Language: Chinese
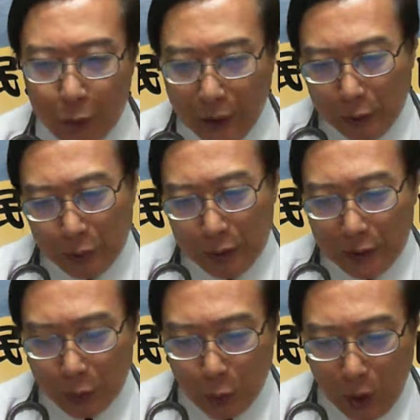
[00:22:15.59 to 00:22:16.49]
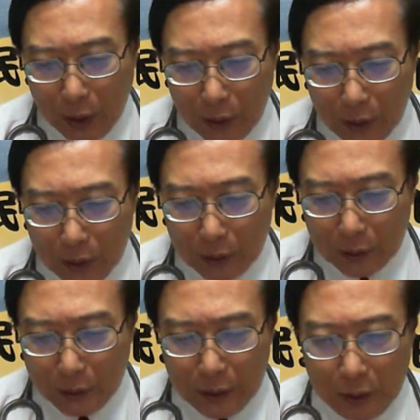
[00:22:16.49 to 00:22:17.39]
本来都毋是遮大，
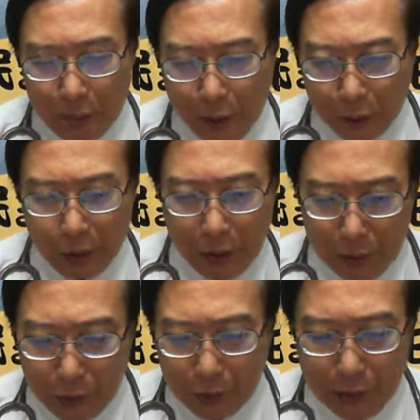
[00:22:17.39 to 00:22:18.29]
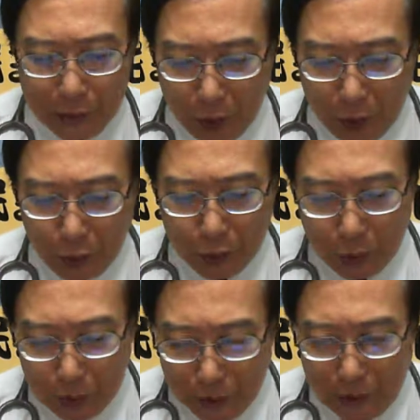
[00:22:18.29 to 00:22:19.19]
但是标到了伊就使直直扩
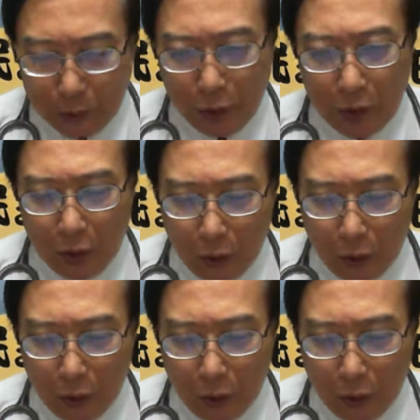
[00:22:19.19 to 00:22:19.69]
充，直直安怎？